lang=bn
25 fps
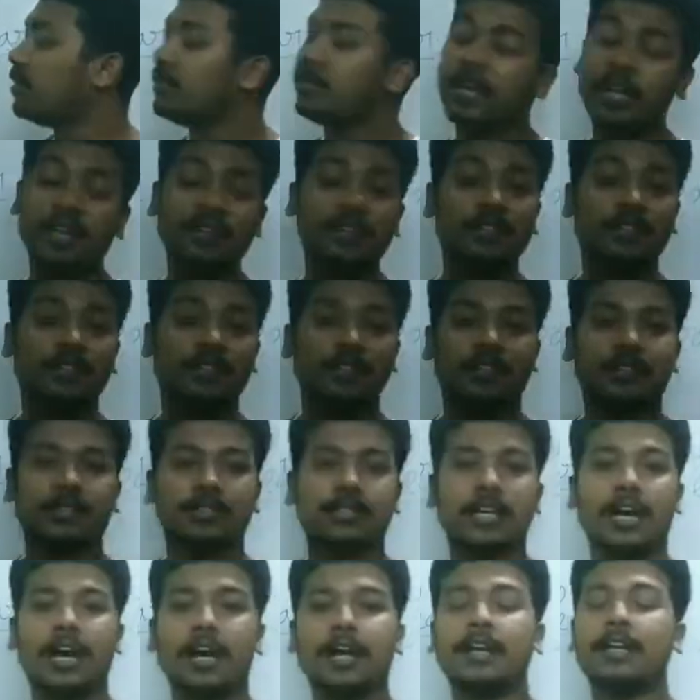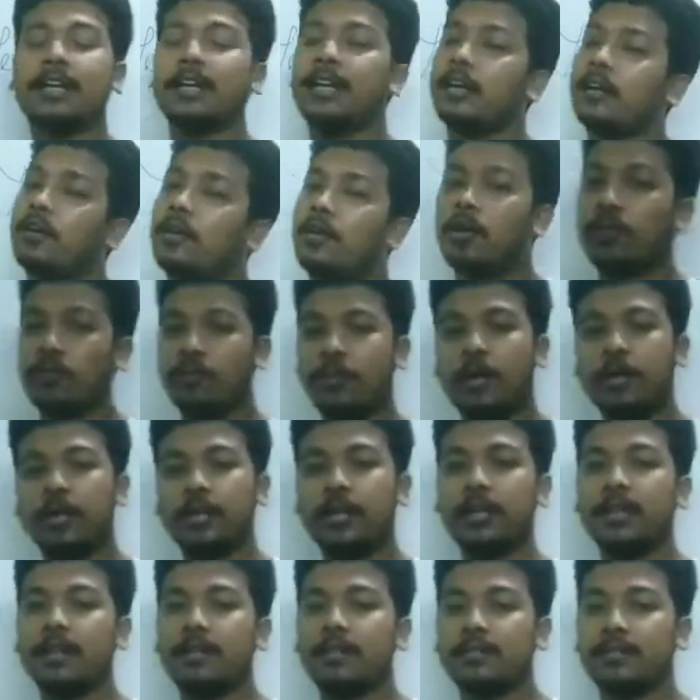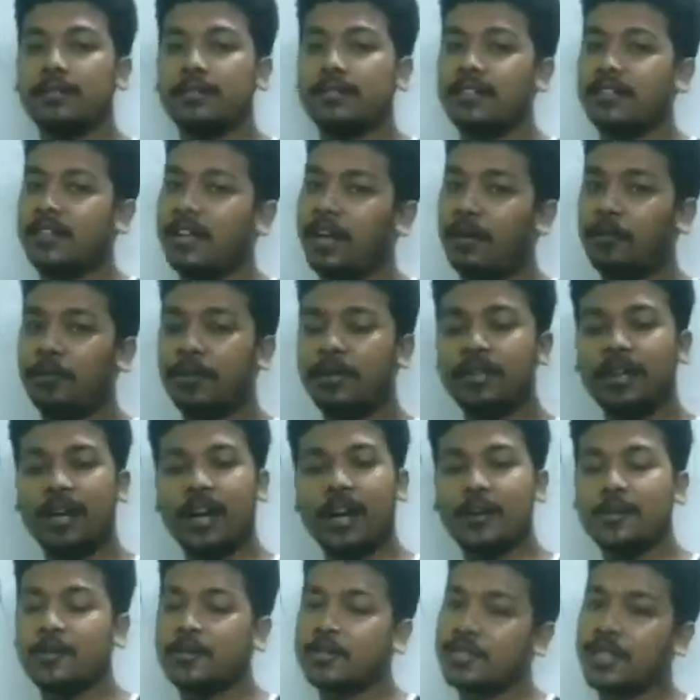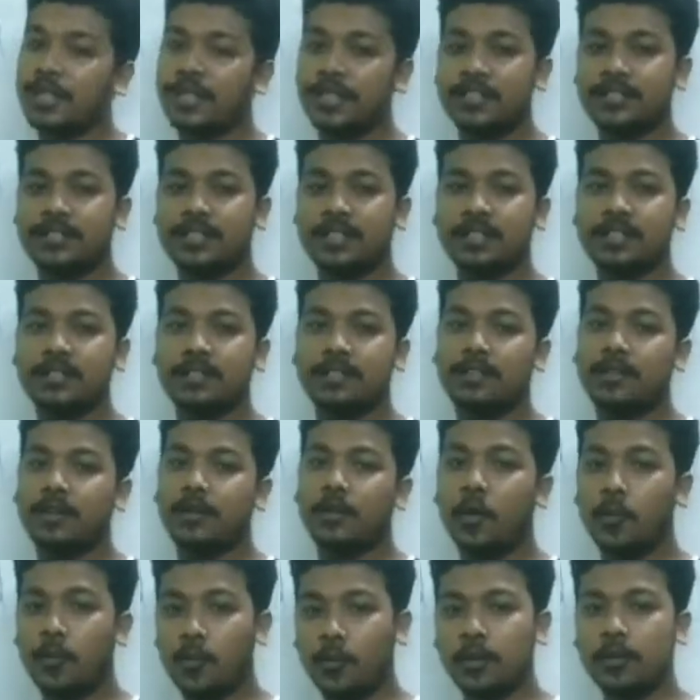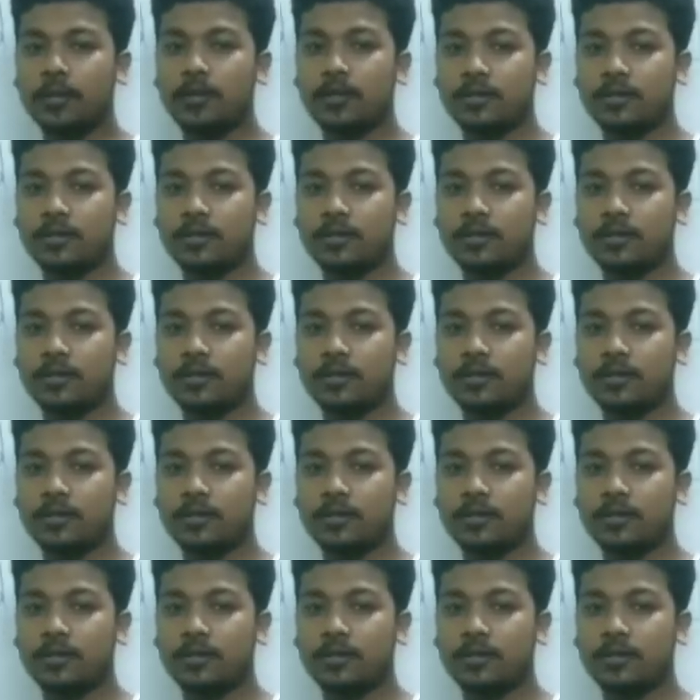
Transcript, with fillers: নেক্সট সানডে অর মানডে আমি হাইড্রোস্ট্যাটিক্সের ওপর